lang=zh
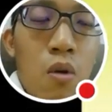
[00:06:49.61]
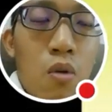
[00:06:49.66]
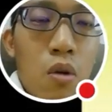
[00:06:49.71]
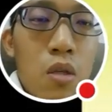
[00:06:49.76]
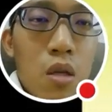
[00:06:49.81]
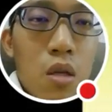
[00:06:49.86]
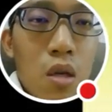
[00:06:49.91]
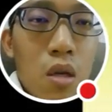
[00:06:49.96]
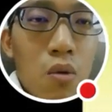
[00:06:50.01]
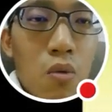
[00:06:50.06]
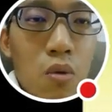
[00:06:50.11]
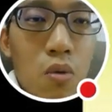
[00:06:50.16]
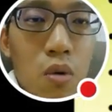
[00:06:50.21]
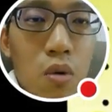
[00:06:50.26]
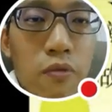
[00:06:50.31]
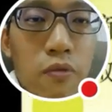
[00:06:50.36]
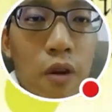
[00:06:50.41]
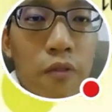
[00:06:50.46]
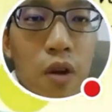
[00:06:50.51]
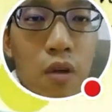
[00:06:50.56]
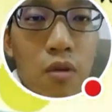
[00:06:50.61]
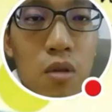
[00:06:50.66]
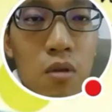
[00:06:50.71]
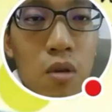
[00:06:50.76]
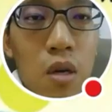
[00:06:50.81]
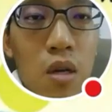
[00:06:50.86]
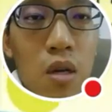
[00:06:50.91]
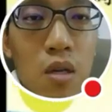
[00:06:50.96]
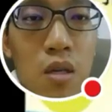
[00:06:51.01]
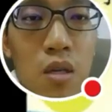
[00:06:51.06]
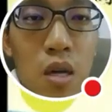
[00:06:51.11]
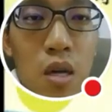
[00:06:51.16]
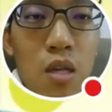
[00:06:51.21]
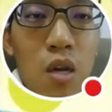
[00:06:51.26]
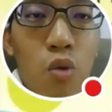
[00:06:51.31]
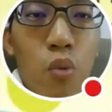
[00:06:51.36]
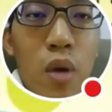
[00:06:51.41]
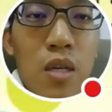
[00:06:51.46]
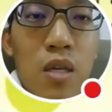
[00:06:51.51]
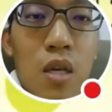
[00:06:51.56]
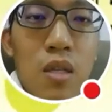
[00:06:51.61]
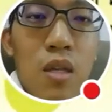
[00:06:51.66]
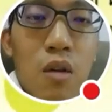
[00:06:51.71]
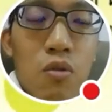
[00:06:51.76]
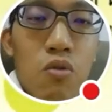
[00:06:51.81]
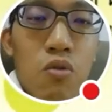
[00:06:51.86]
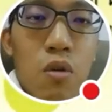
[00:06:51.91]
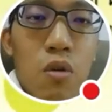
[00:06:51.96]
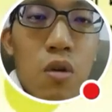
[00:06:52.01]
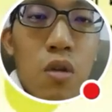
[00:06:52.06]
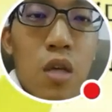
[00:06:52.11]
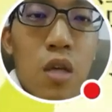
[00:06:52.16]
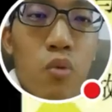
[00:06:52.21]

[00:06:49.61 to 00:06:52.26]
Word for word: 或者呢，我的方法有时候可以写一些微型小说，